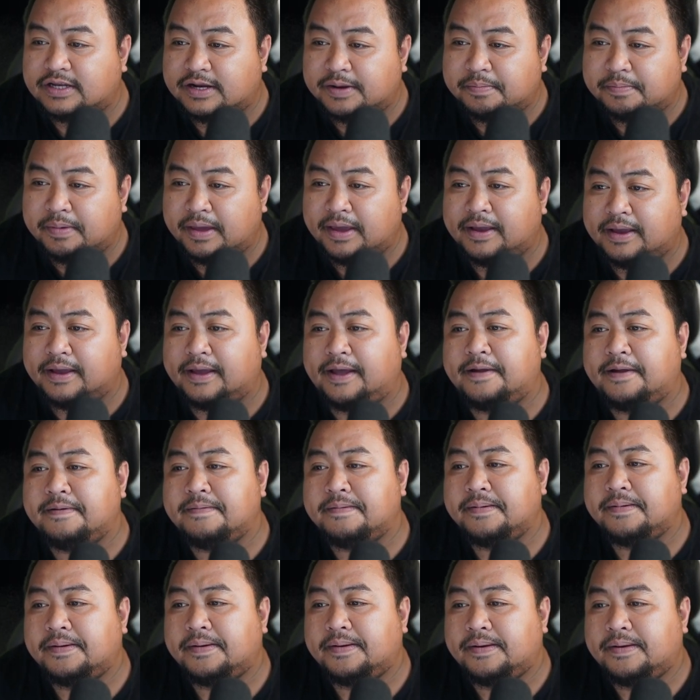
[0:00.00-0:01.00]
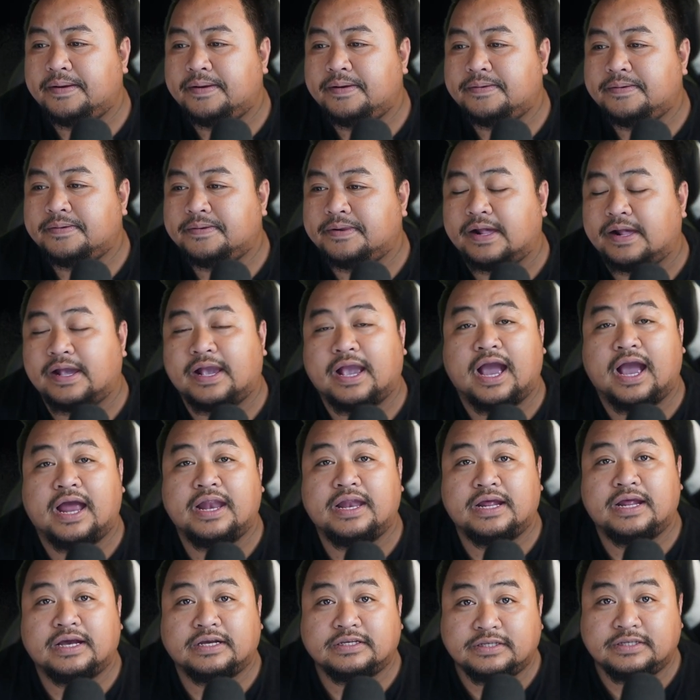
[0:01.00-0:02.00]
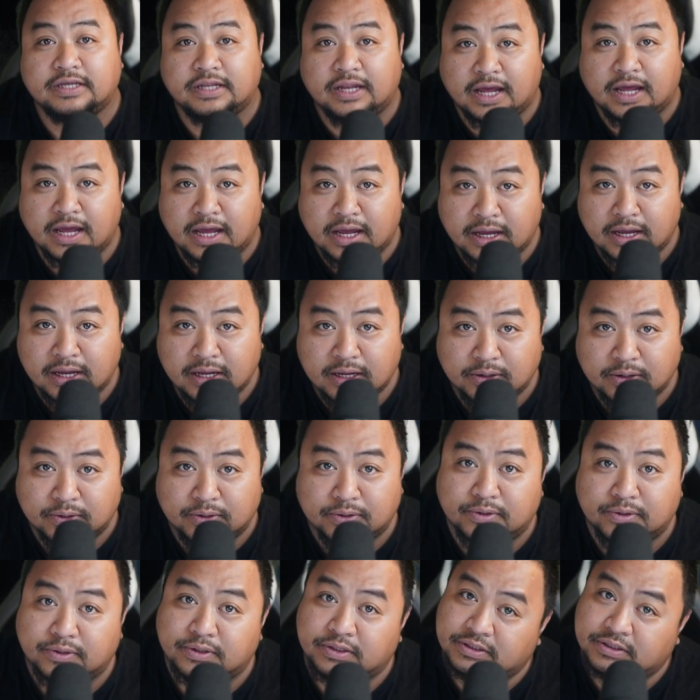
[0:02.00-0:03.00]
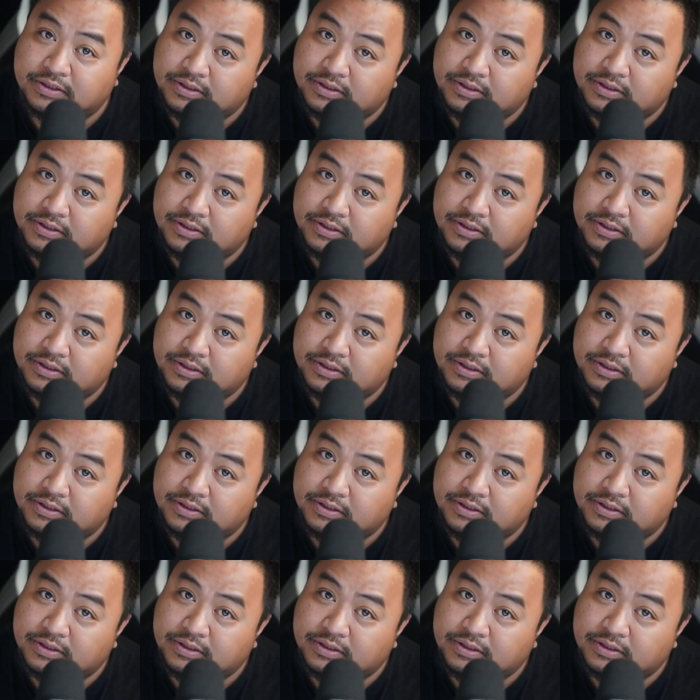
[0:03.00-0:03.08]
Rebecca nagkaanak sila og